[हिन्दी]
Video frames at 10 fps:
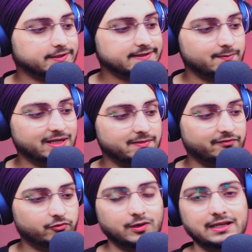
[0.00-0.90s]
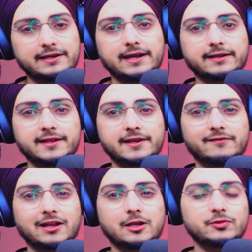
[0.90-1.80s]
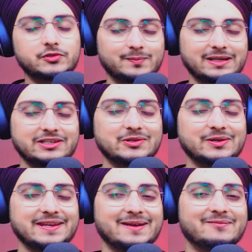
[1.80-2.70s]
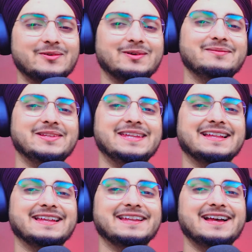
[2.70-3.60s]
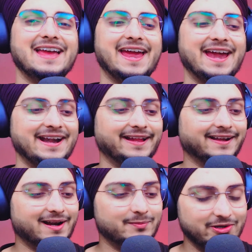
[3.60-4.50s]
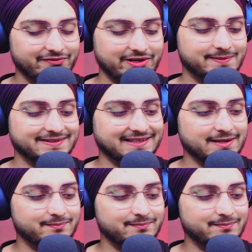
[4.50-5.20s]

इसके बाद मैं वो वाला रिएक्ट करने वाला हूँ सो मेक श्योर कि आप वो वाला भी देख लेना एंड अगर आपको ये वीडियो पसंद आई